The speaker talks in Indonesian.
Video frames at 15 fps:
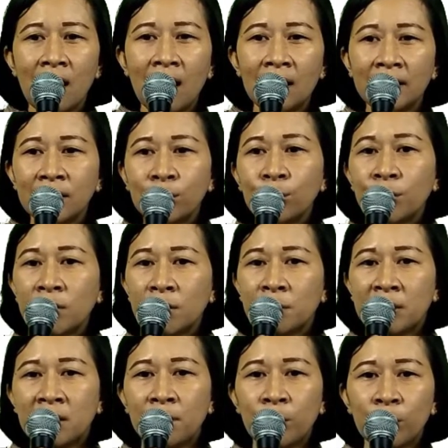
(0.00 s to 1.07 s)
Hal itu
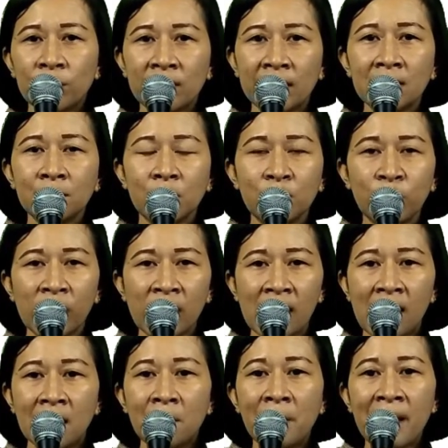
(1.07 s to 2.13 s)
seperti proses
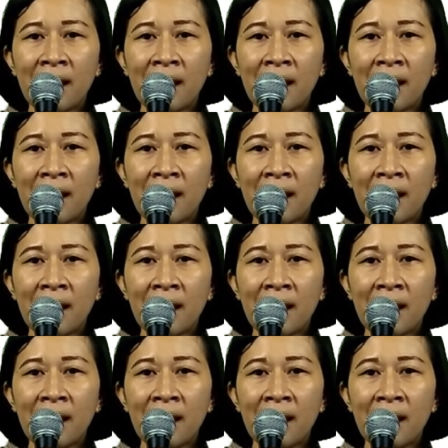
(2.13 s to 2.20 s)
memurnikan